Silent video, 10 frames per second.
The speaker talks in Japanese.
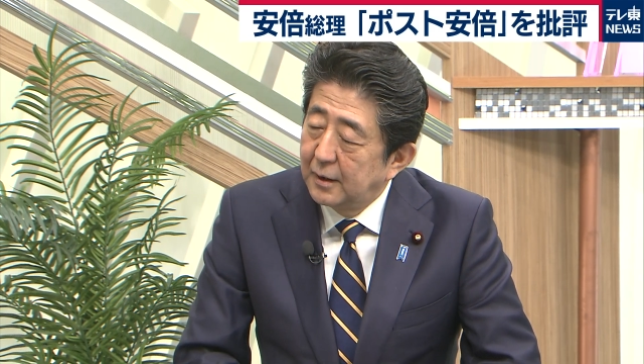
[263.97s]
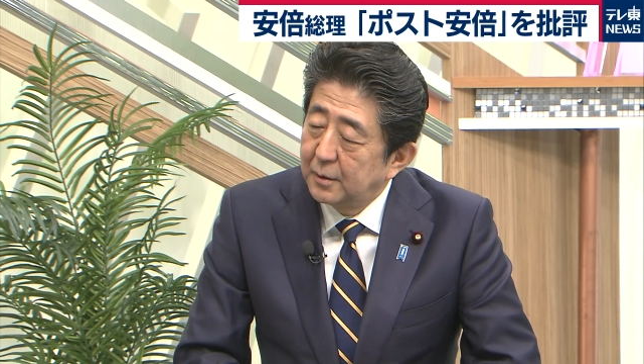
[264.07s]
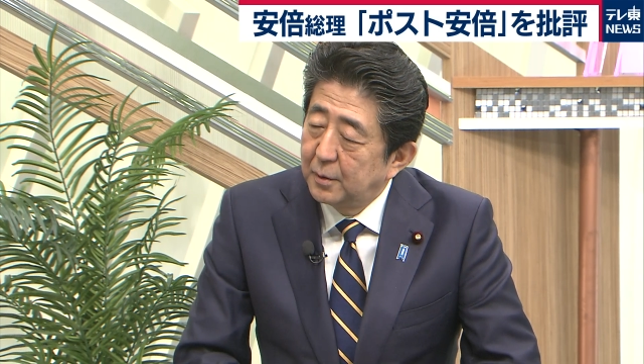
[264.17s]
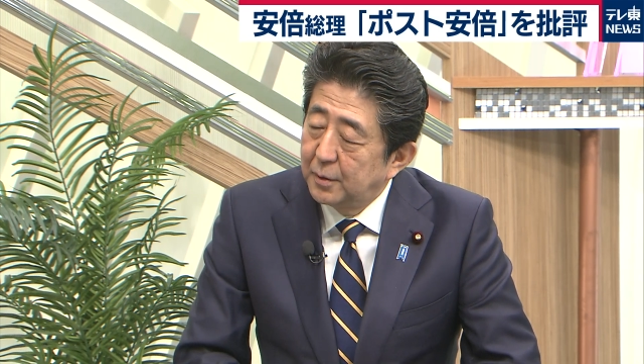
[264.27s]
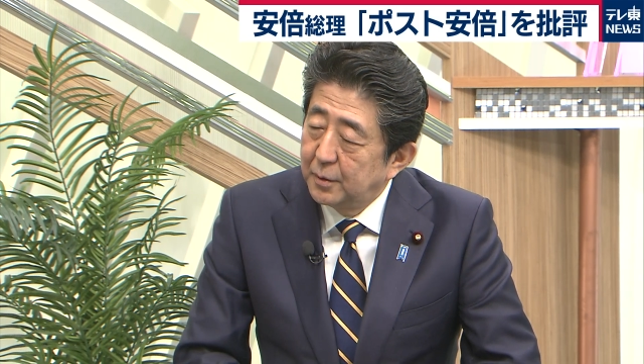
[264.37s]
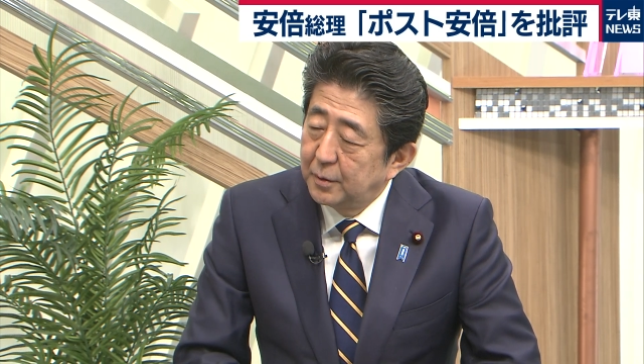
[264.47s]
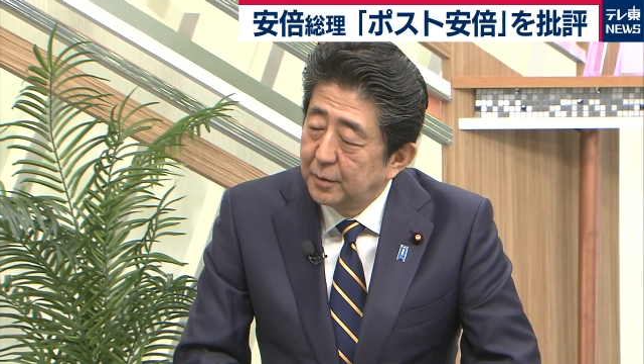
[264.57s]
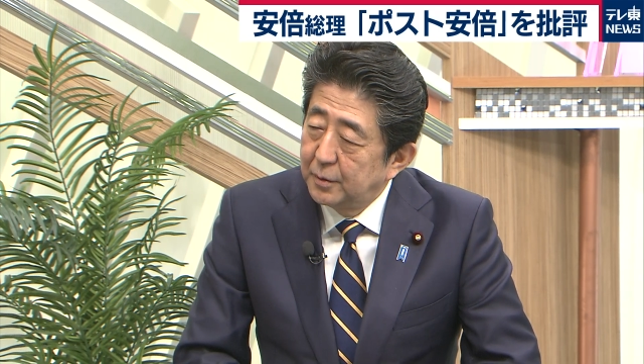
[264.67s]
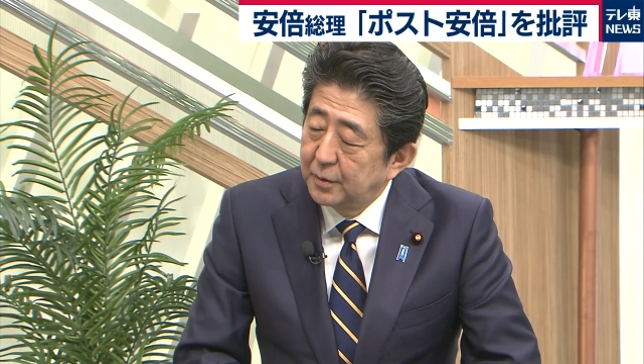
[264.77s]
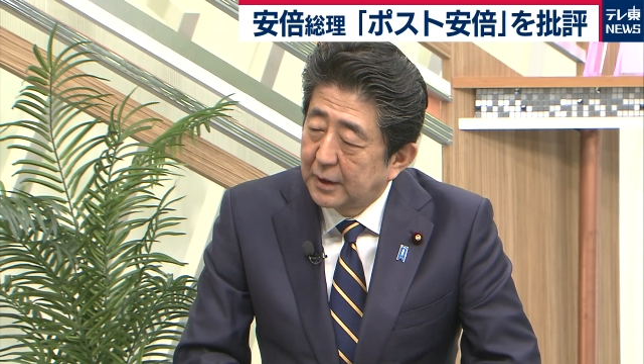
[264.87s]
あ
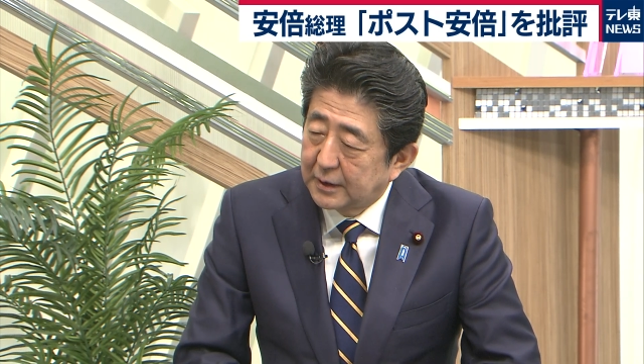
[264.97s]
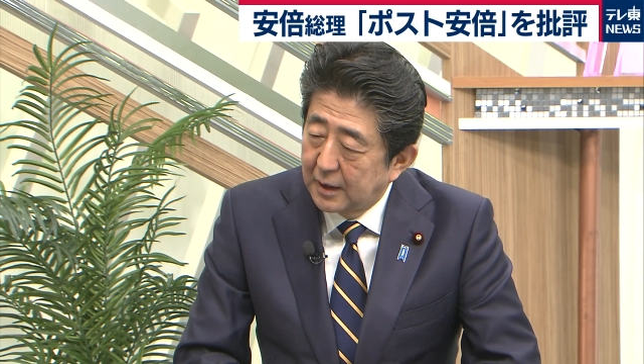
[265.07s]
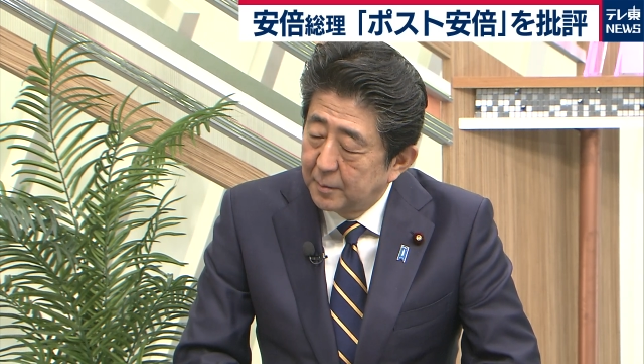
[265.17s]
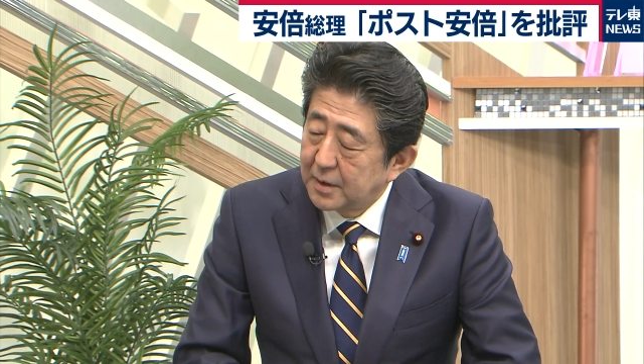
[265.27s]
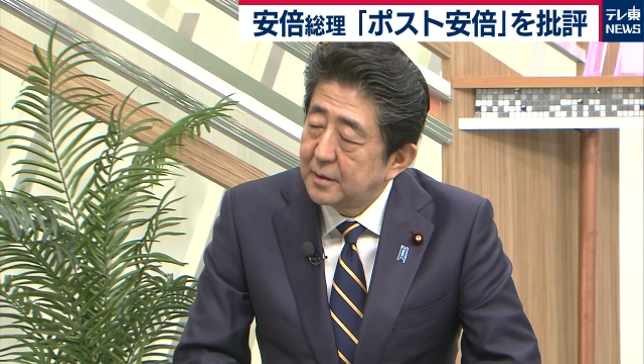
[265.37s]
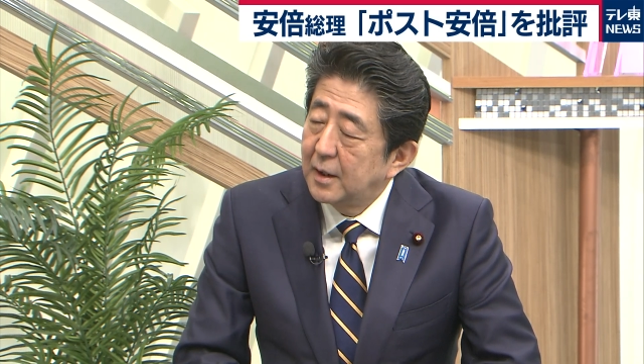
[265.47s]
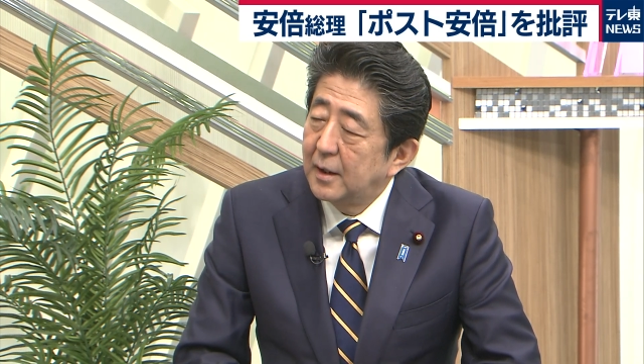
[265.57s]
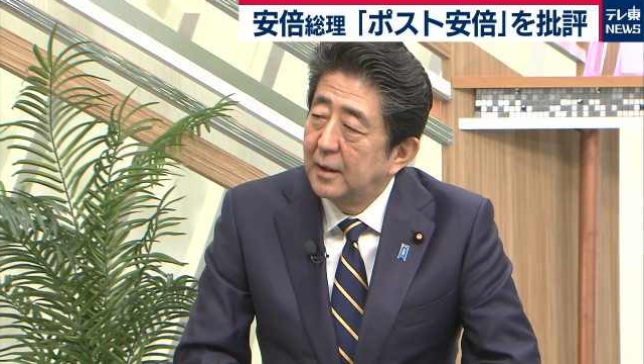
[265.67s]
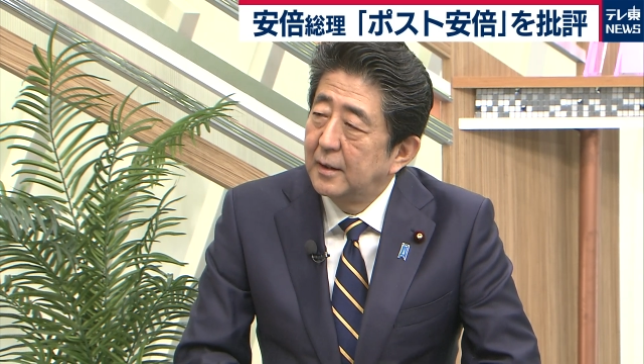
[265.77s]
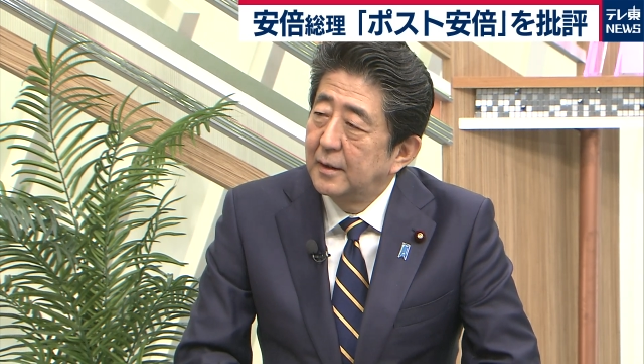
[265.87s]
の語られますね。